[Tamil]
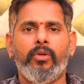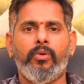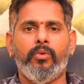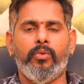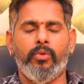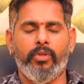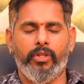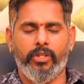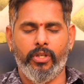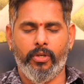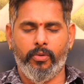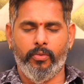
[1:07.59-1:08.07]

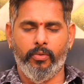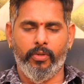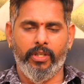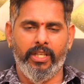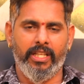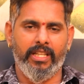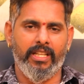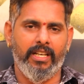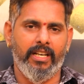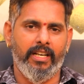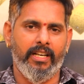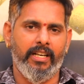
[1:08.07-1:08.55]

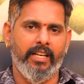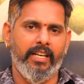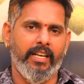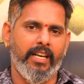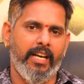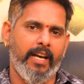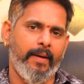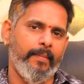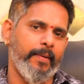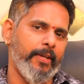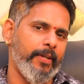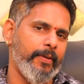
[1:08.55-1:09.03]
கொடுக்கக்கூடியதாக
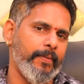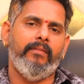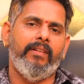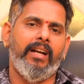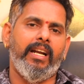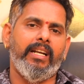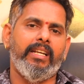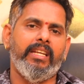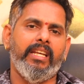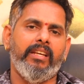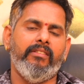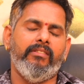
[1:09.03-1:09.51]
அமையும்
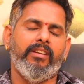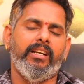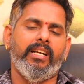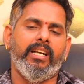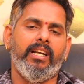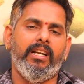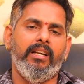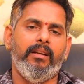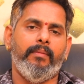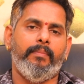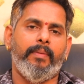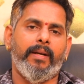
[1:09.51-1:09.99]
வாட்டி
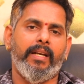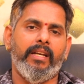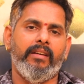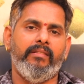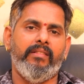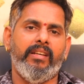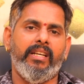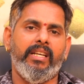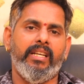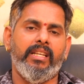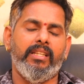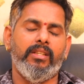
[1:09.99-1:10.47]
இவர்கள் பண்ண
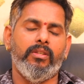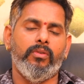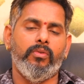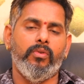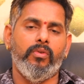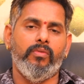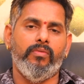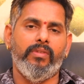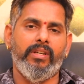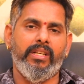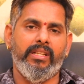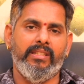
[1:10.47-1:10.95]
வேண்டியது
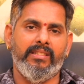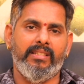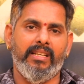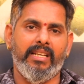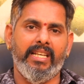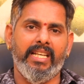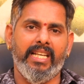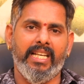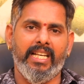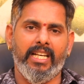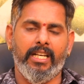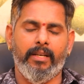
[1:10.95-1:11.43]
ஒவ்வொரு
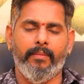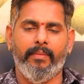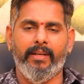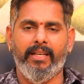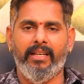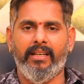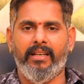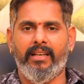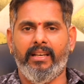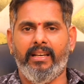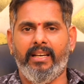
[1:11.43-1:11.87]
சனிக்கிழமை